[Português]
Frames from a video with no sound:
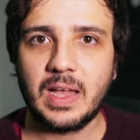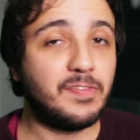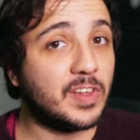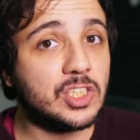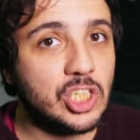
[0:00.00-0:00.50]

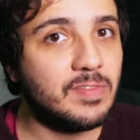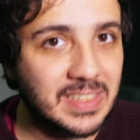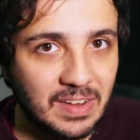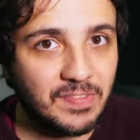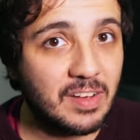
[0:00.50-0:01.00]

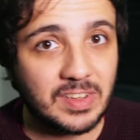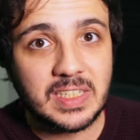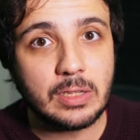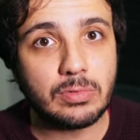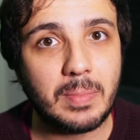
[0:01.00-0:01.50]
afetivas, afáveis
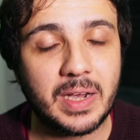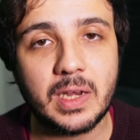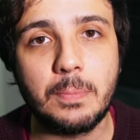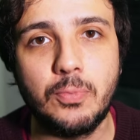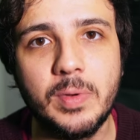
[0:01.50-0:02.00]
dentro da
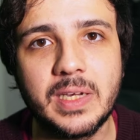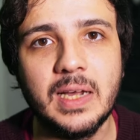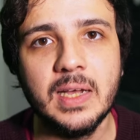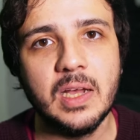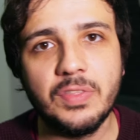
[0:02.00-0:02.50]
máquina pública